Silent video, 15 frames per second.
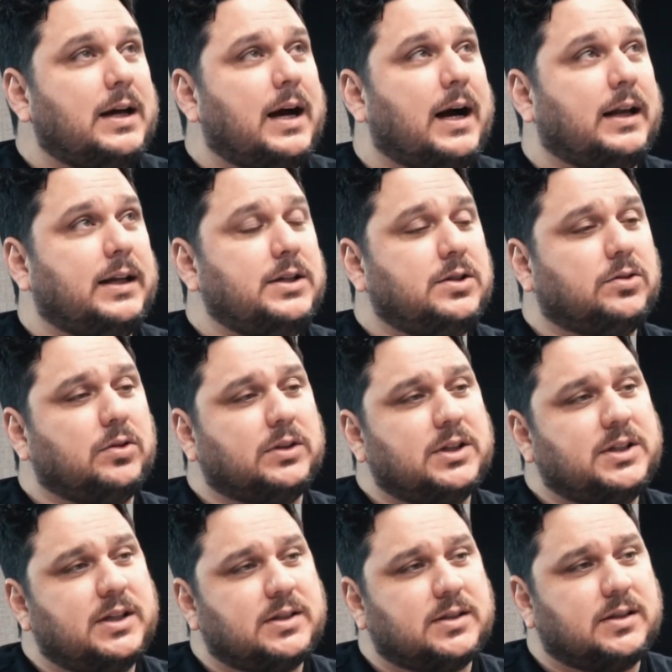além de toda
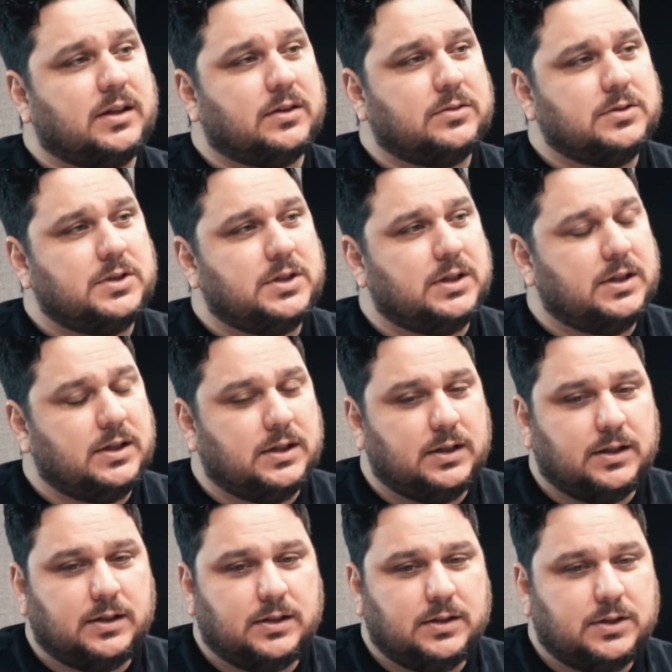a gestão
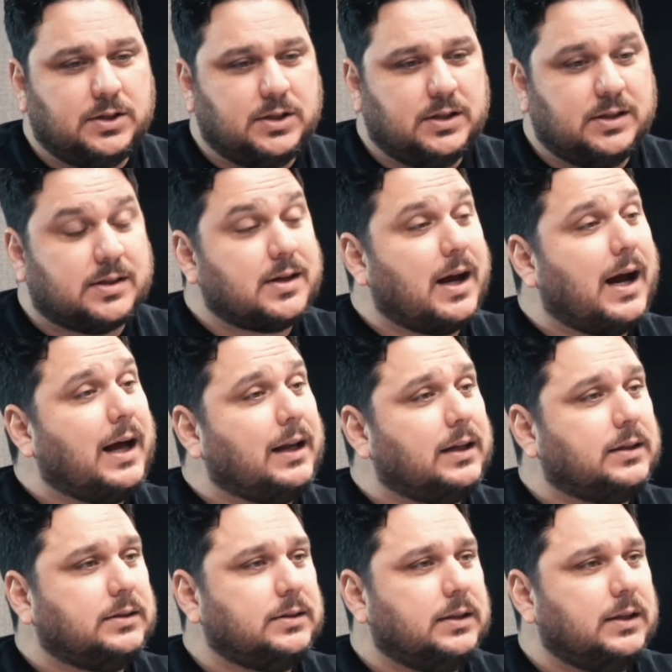de, de
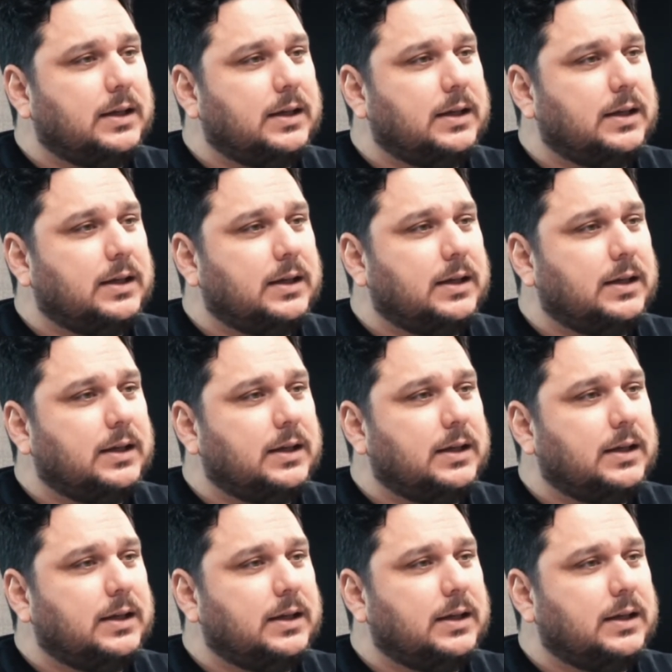escala,